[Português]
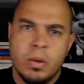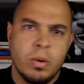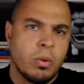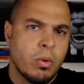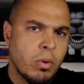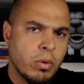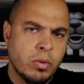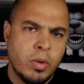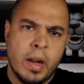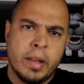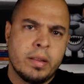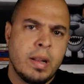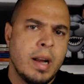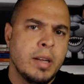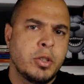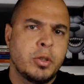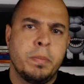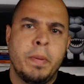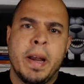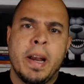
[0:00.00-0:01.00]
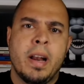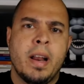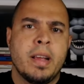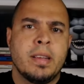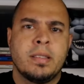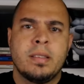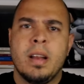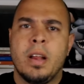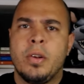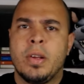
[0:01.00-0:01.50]
Contra o Atlético
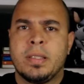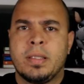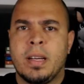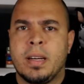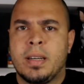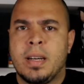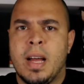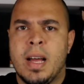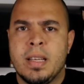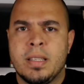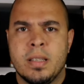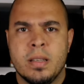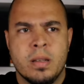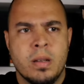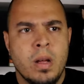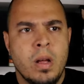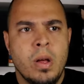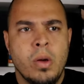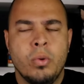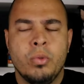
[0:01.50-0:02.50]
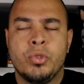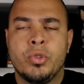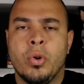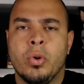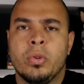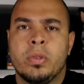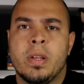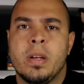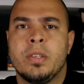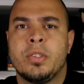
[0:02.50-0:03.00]
Paranaense na nossa casa, o
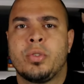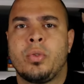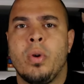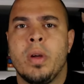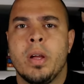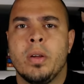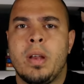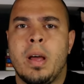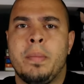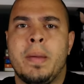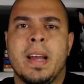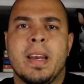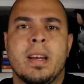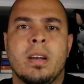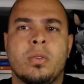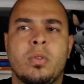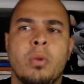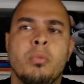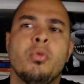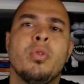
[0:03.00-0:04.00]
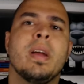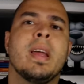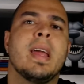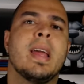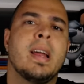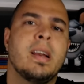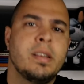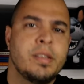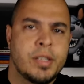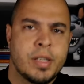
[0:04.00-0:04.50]
jogo transcorreu da maneira como
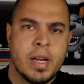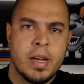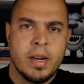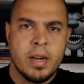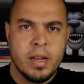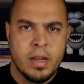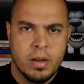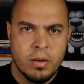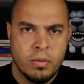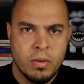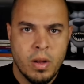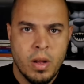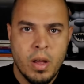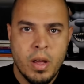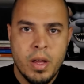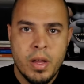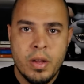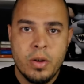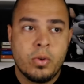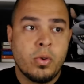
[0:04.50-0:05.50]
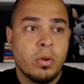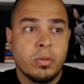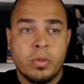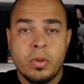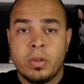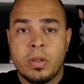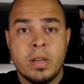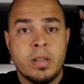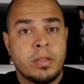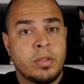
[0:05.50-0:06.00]
eles queriam. E contra
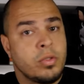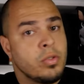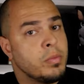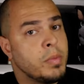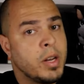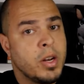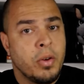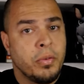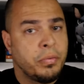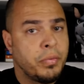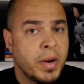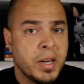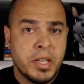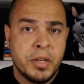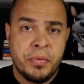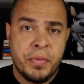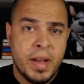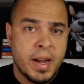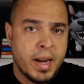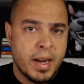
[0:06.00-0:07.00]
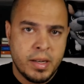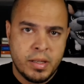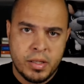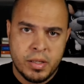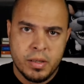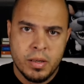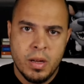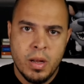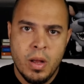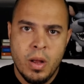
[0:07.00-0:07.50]
o Criciúma não foi
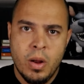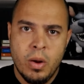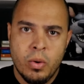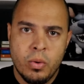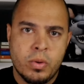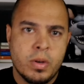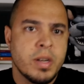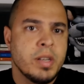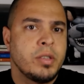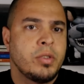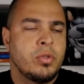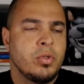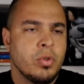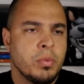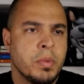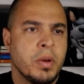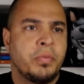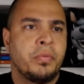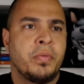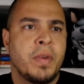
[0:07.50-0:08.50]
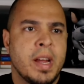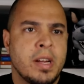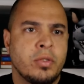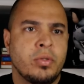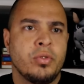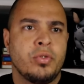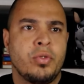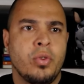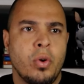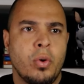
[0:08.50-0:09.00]
diferente. O Criciúma fez
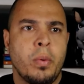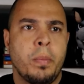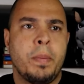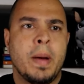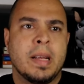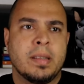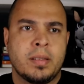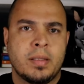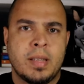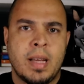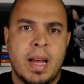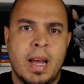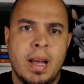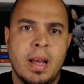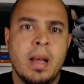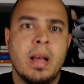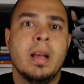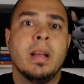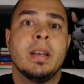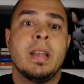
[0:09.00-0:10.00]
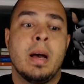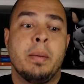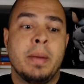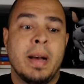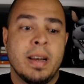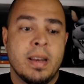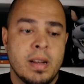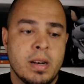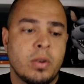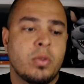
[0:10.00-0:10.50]
o jogo passar da
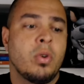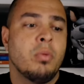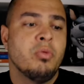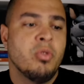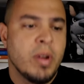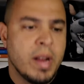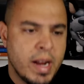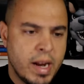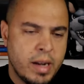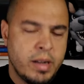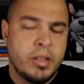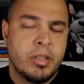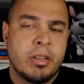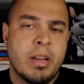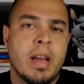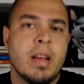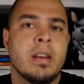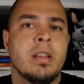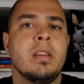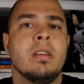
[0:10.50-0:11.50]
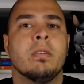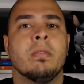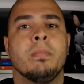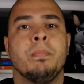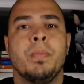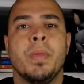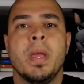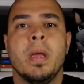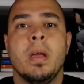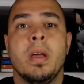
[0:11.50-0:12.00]
maneira como eles queriam.
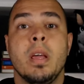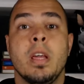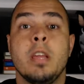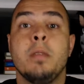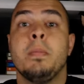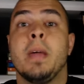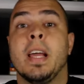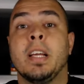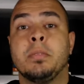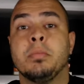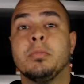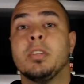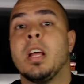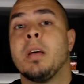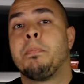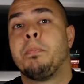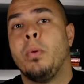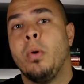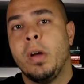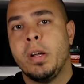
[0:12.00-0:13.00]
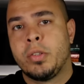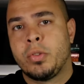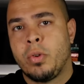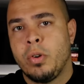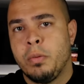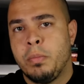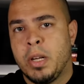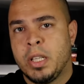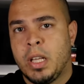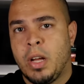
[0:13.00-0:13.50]
E mesmo depois, quando
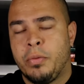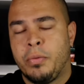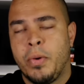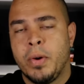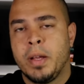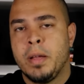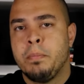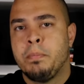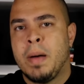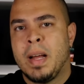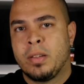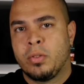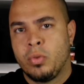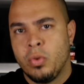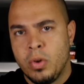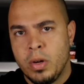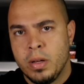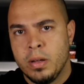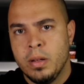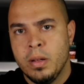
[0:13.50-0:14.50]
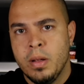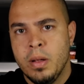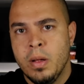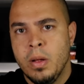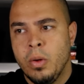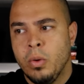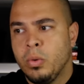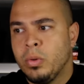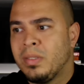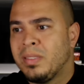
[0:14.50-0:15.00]
o Botafogo empatou,
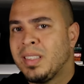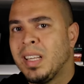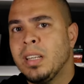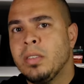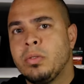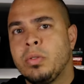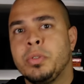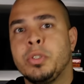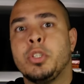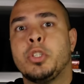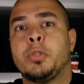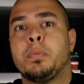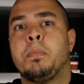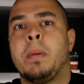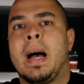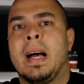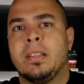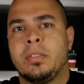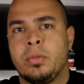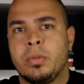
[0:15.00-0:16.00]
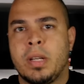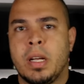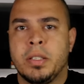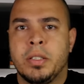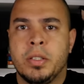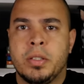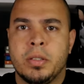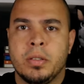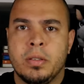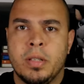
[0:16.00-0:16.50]
o tanto de espaço que a
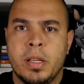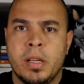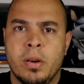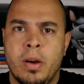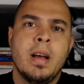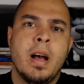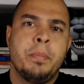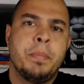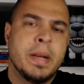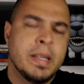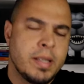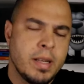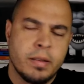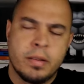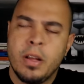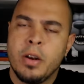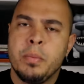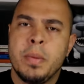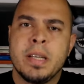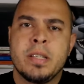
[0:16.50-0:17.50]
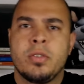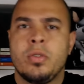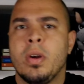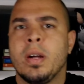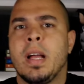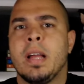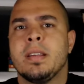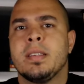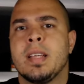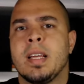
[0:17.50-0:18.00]
gente deu, apresentando uma
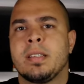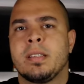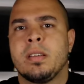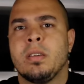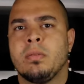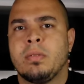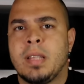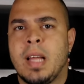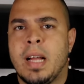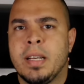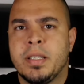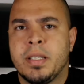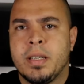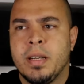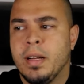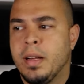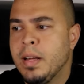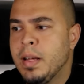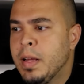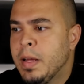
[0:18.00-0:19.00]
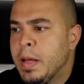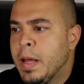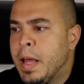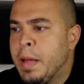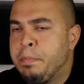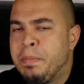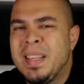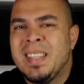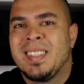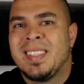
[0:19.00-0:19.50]
desorganização tática é,
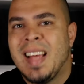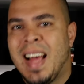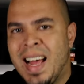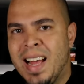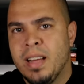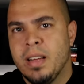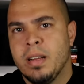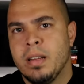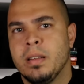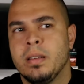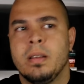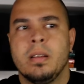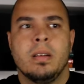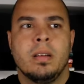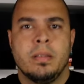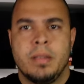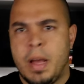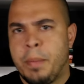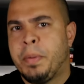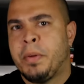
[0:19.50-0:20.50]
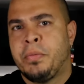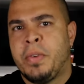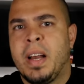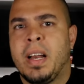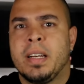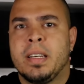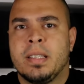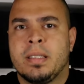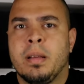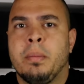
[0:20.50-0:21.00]
bizarra, dá para falar
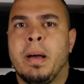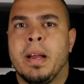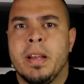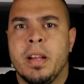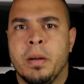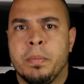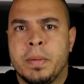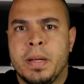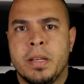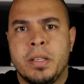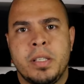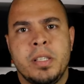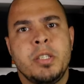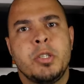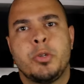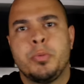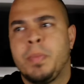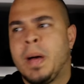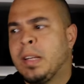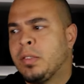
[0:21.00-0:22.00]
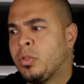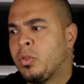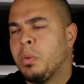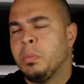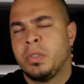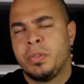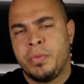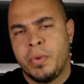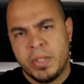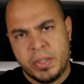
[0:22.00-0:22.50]
dessa maneira, porque tinha espaço como
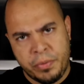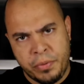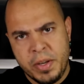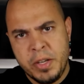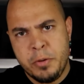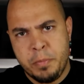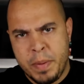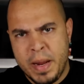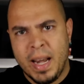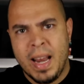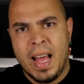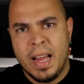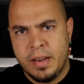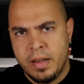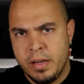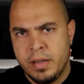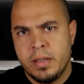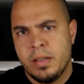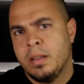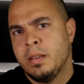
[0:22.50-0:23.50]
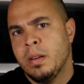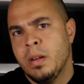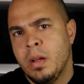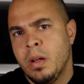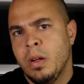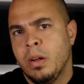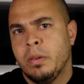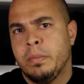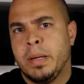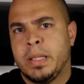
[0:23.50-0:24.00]
se fosse fim de pelada ali, né?
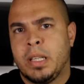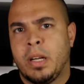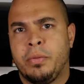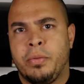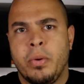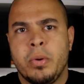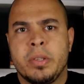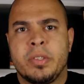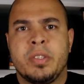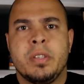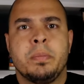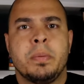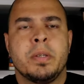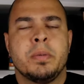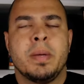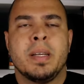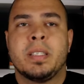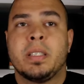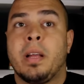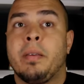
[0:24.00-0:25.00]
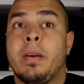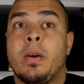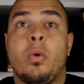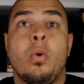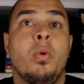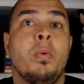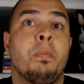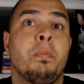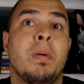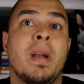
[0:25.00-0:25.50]
O Botafogo simplesmente estava
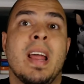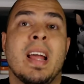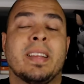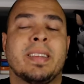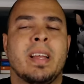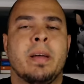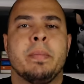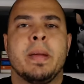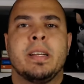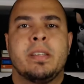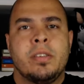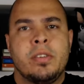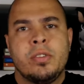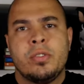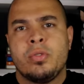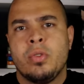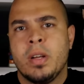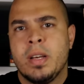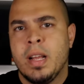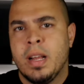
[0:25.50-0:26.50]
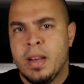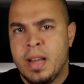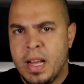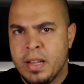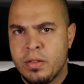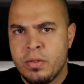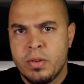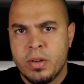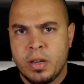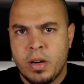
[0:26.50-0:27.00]
completamente
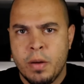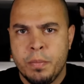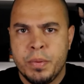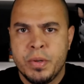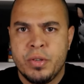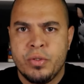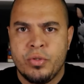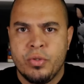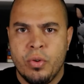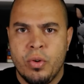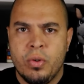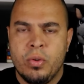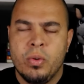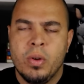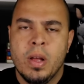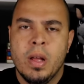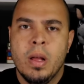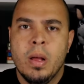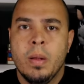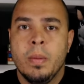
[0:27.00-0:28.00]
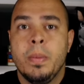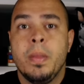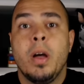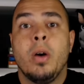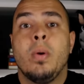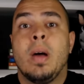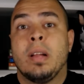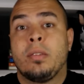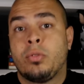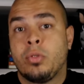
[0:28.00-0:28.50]
desordenado no campo de jogo.
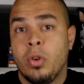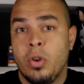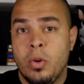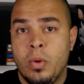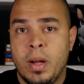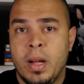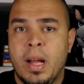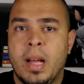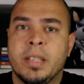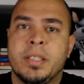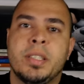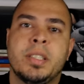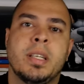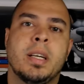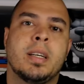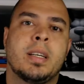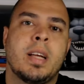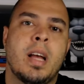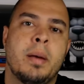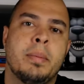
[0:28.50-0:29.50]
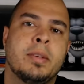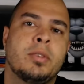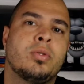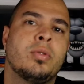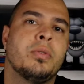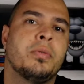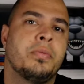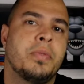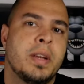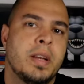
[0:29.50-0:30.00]
Não à toa a gente acaba
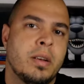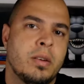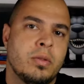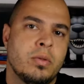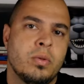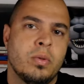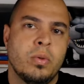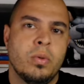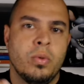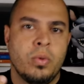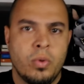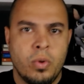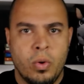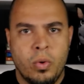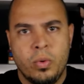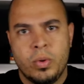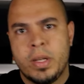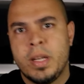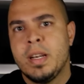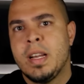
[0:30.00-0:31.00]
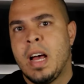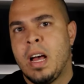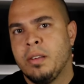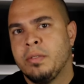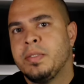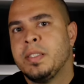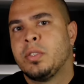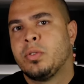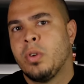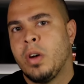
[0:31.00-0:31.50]
sofrendo o gol que dá a
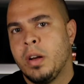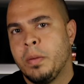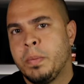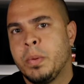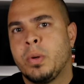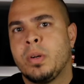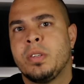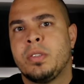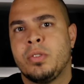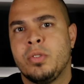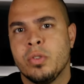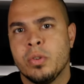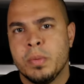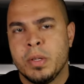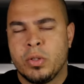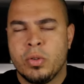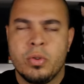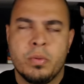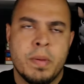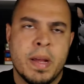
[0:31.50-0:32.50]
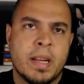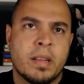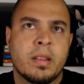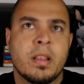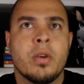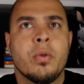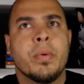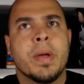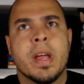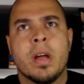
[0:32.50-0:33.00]
vitória para o Criciúma. Tudo bem que tem
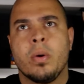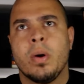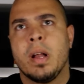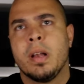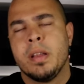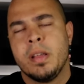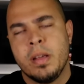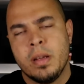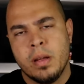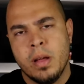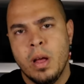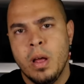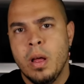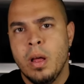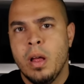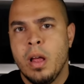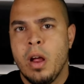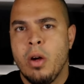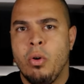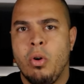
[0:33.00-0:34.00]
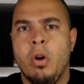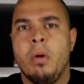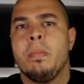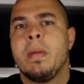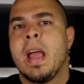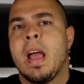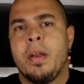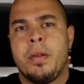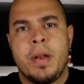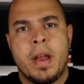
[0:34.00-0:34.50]
um erro ali, é o
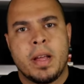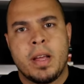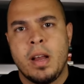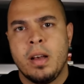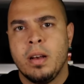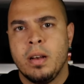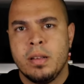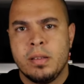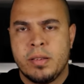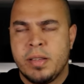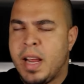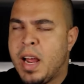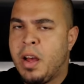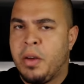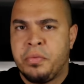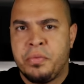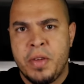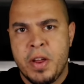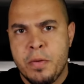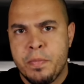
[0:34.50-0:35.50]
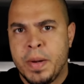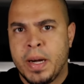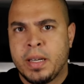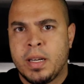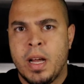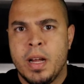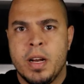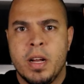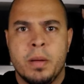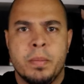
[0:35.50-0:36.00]
Romero naquele lance erra feio pra
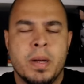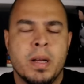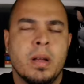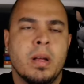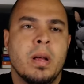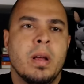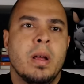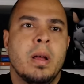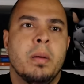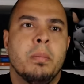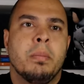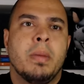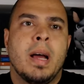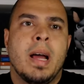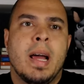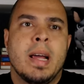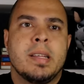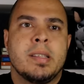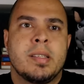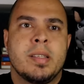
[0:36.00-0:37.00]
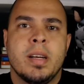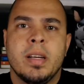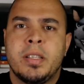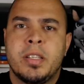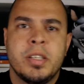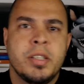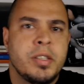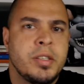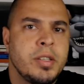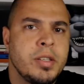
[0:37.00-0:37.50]
caramba, mas
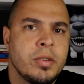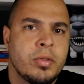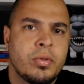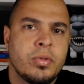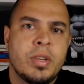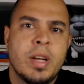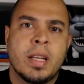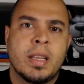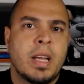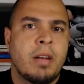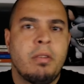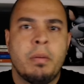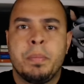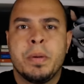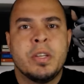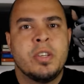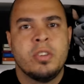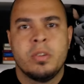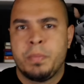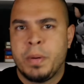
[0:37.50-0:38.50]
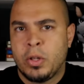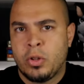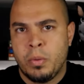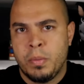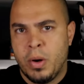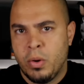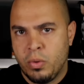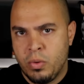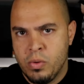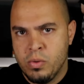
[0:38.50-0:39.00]
antes disso já estava pedindo para
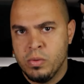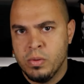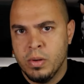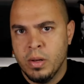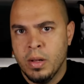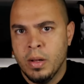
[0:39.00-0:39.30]
tomar o gol.